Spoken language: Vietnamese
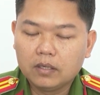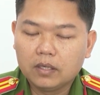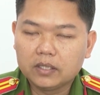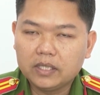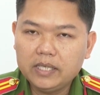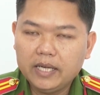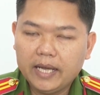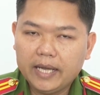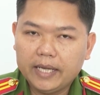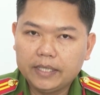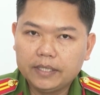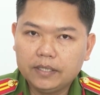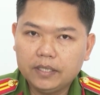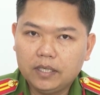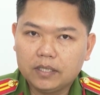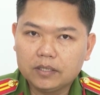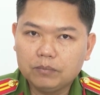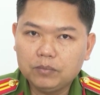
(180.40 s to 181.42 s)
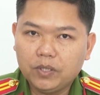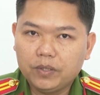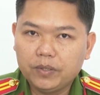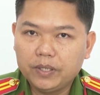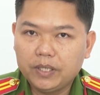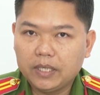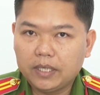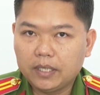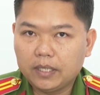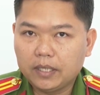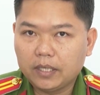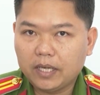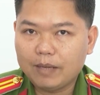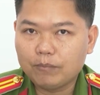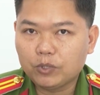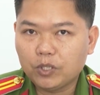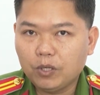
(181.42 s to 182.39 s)
Ờ, thứ hai nữa là chúng tôi là
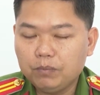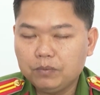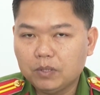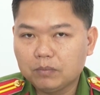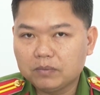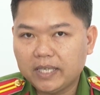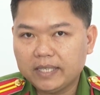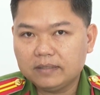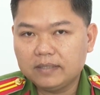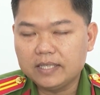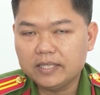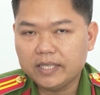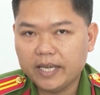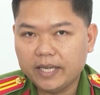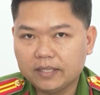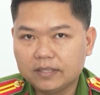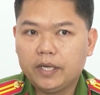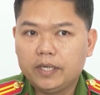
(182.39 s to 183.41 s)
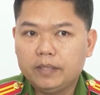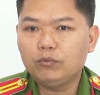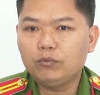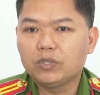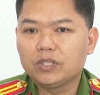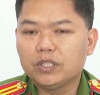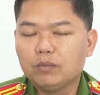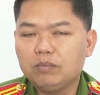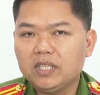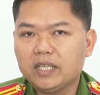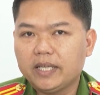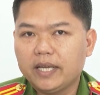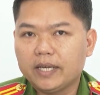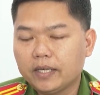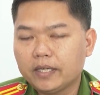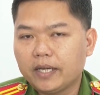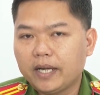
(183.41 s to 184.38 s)
làm tốt công tác tuyên truyền quần chúng nhân
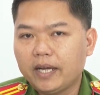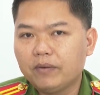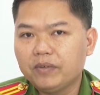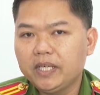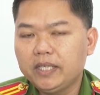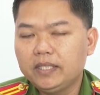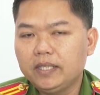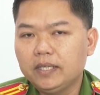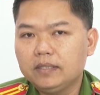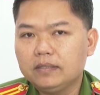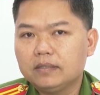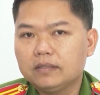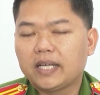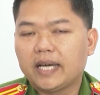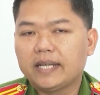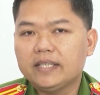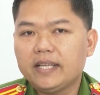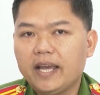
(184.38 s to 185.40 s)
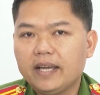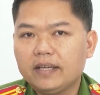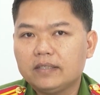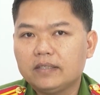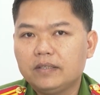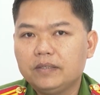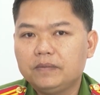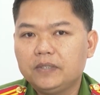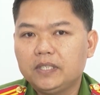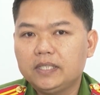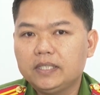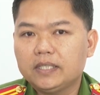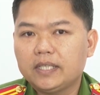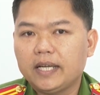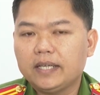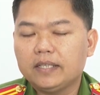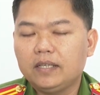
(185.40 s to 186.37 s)
dân nâng cao ý thức cảnh giác đối với
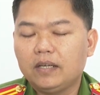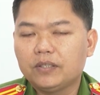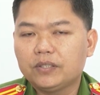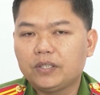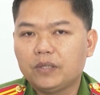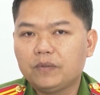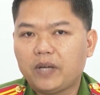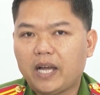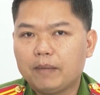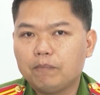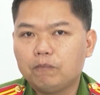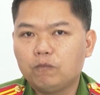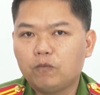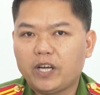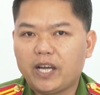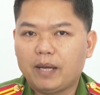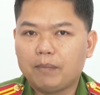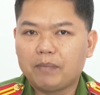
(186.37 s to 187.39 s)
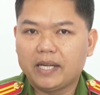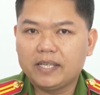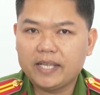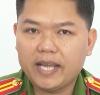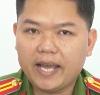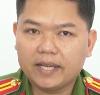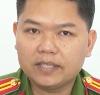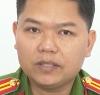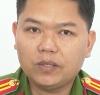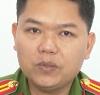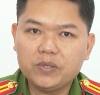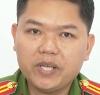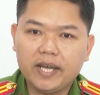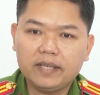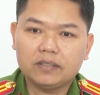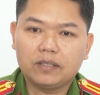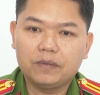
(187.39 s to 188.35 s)
các cái loại tội phạm và mạnh dạng tố
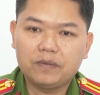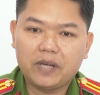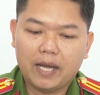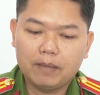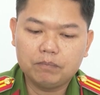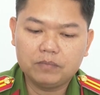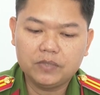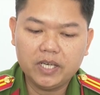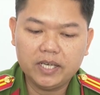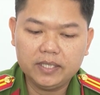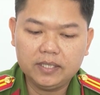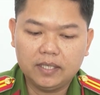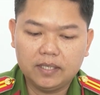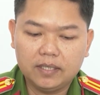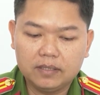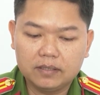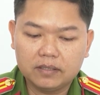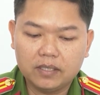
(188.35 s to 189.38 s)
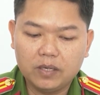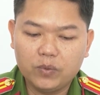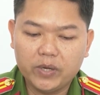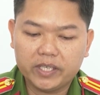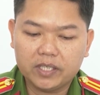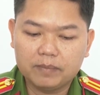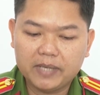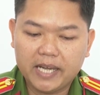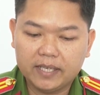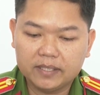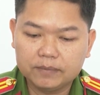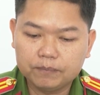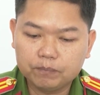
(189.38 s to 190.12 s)
giác tội phạm với là cơ quan công an